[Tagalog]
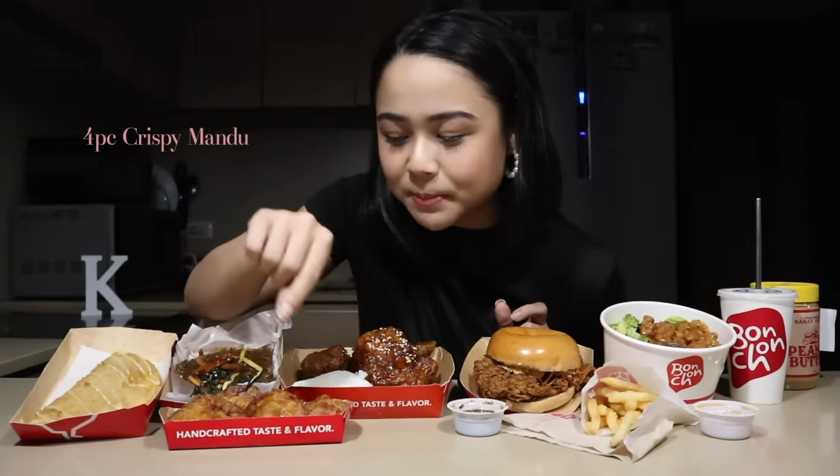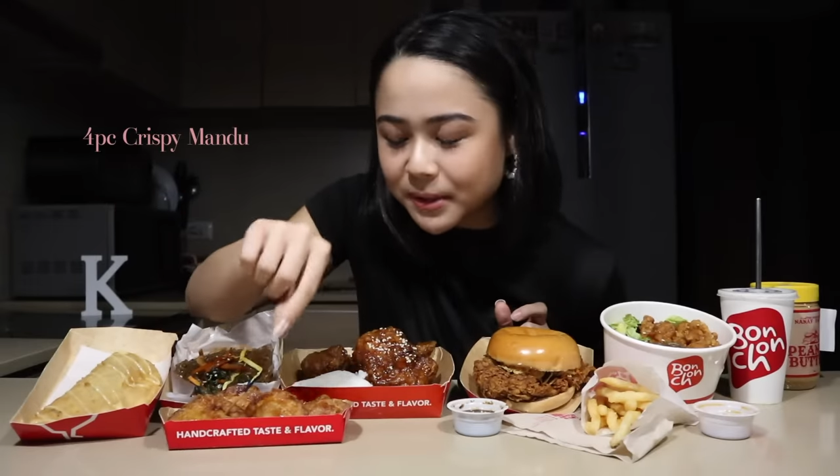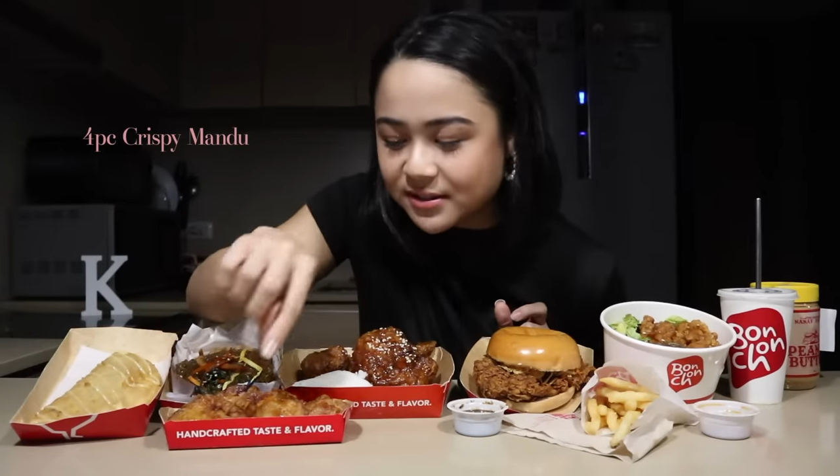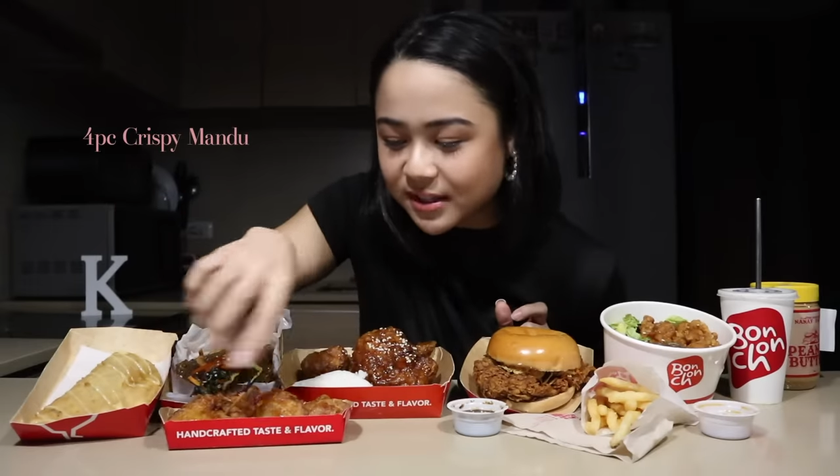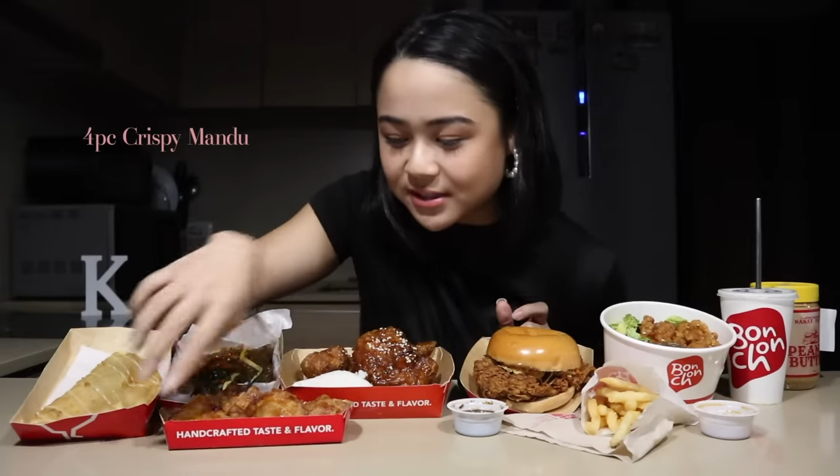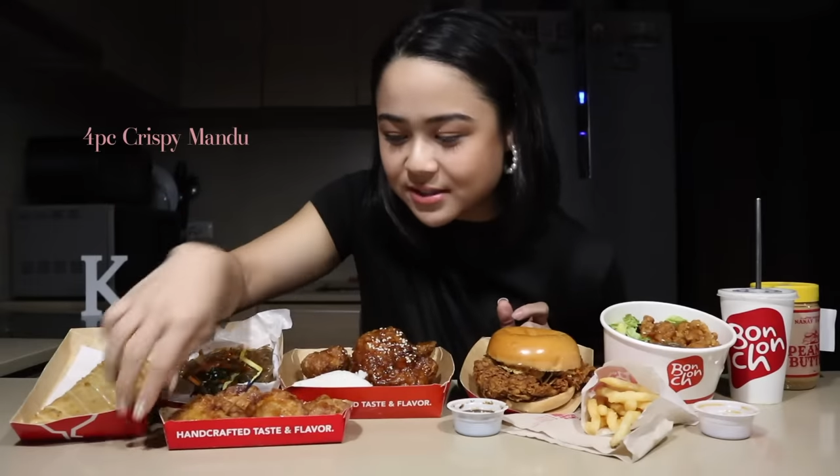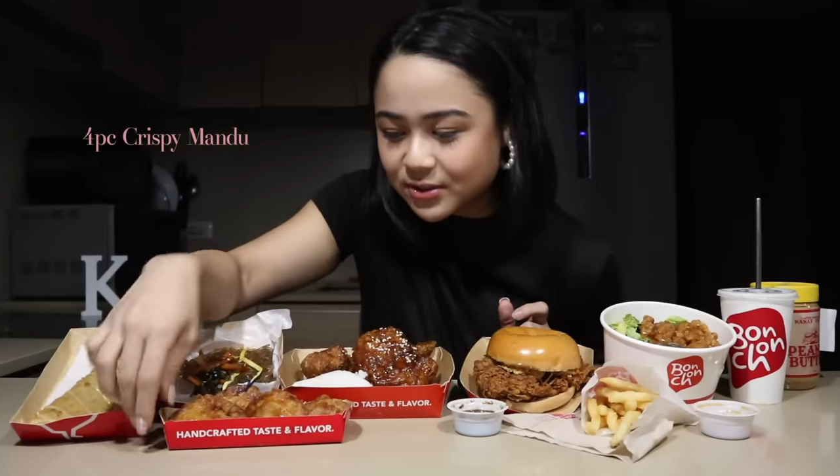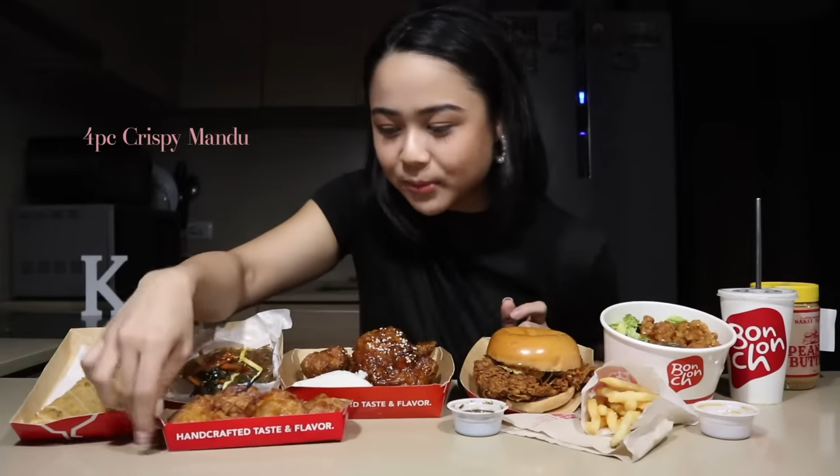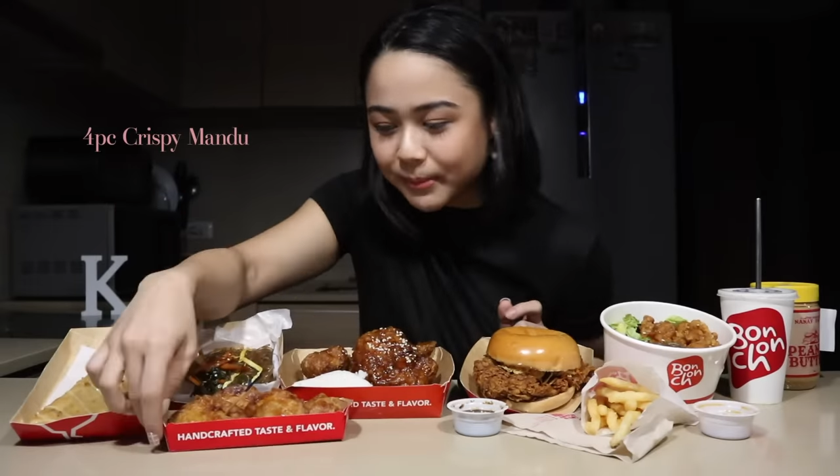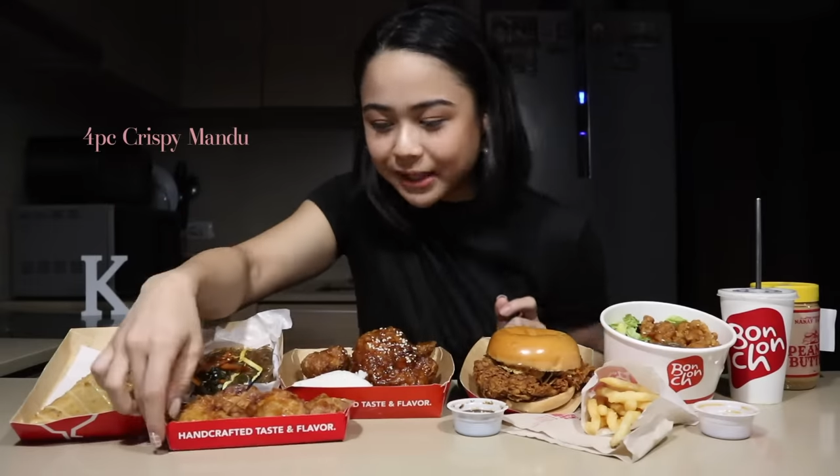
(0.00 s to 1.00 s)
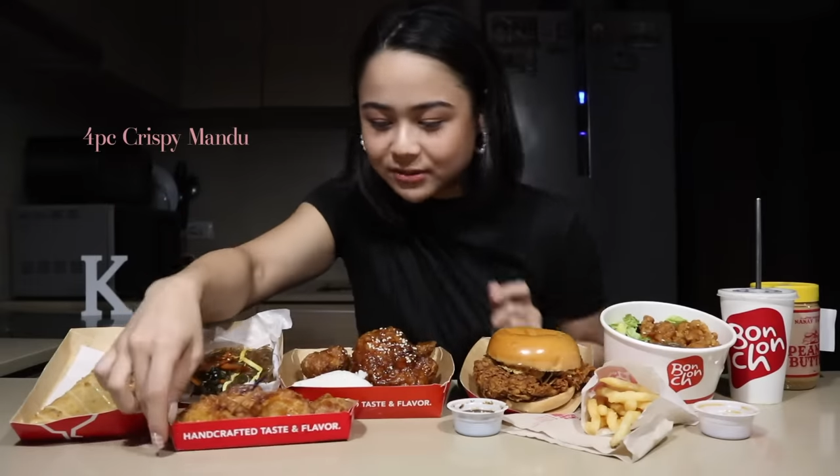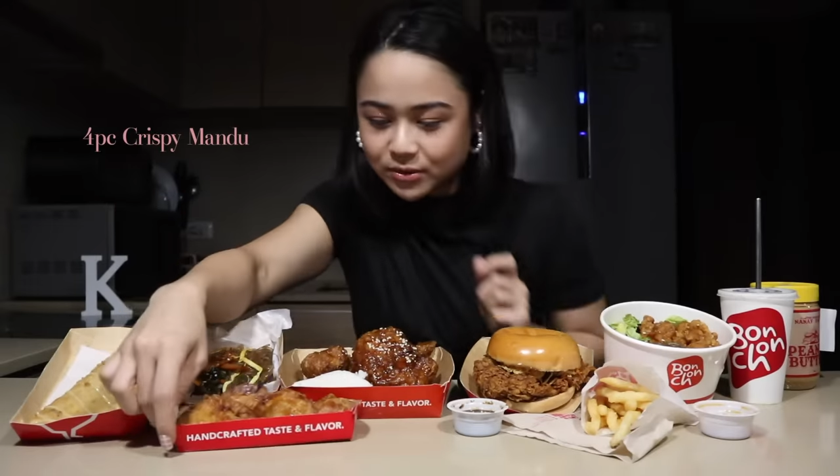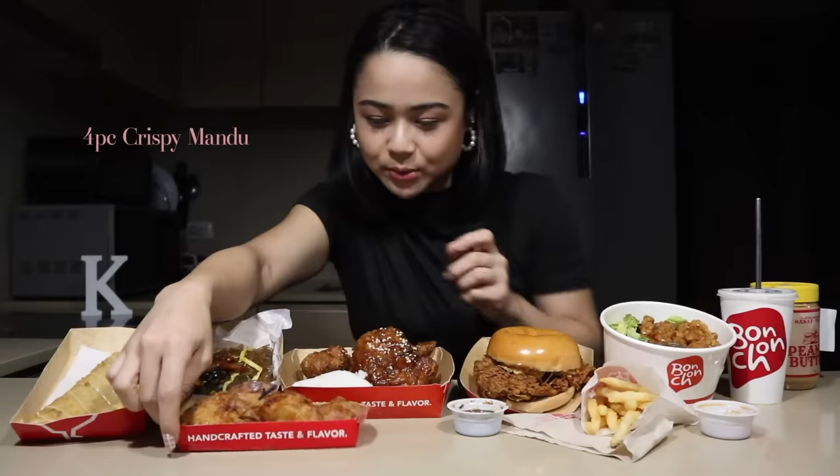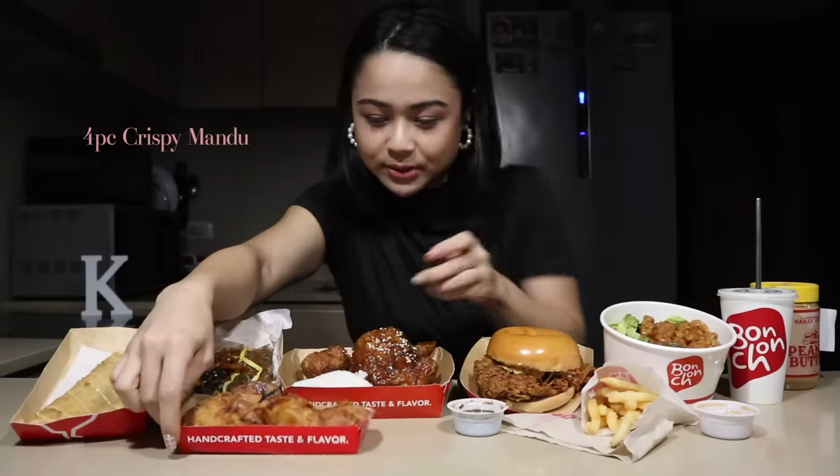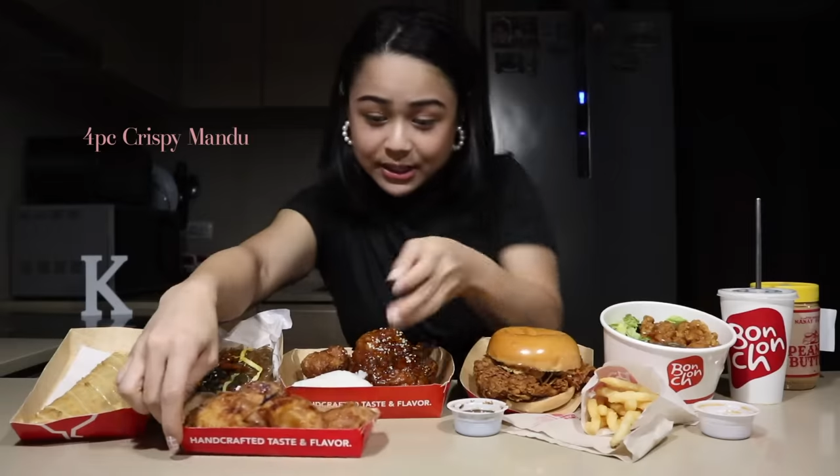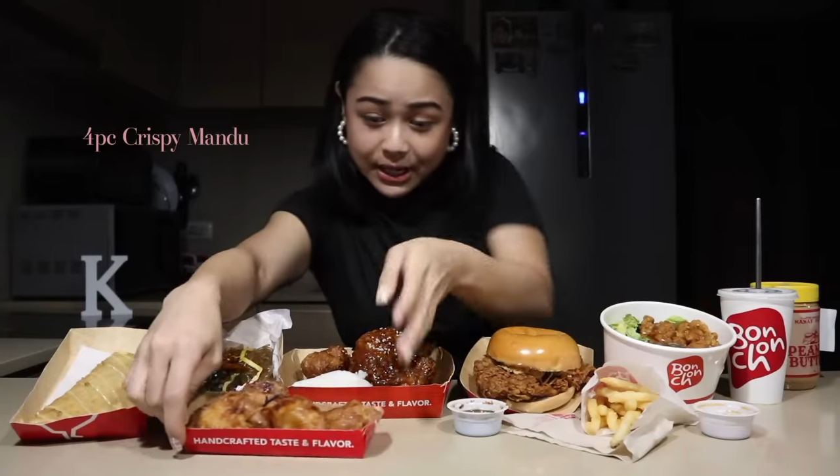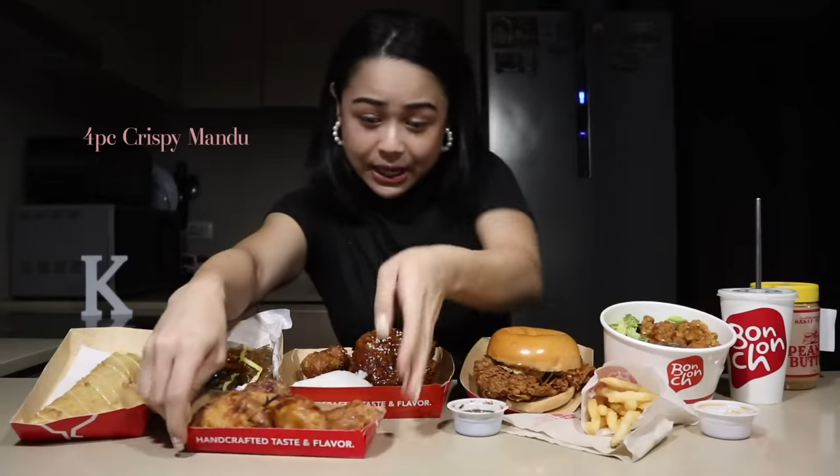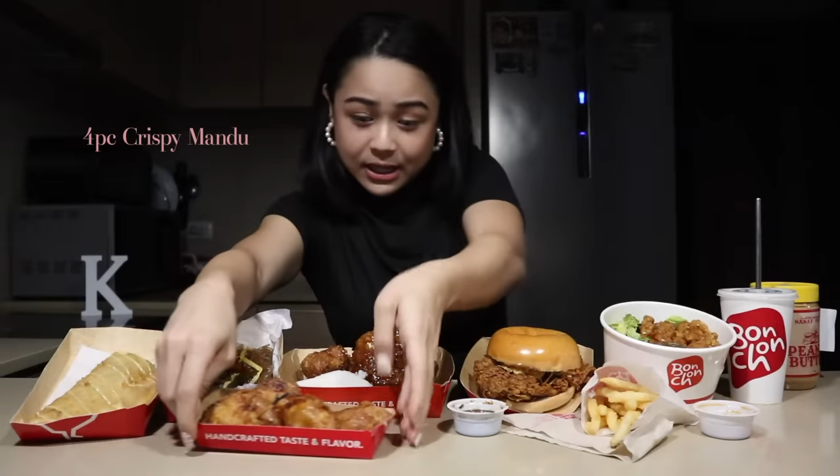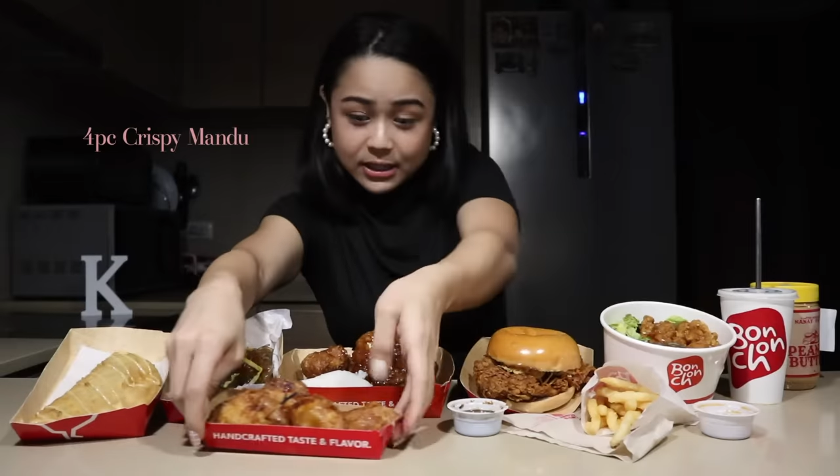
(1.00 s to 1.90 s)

pieces nung mandu nila.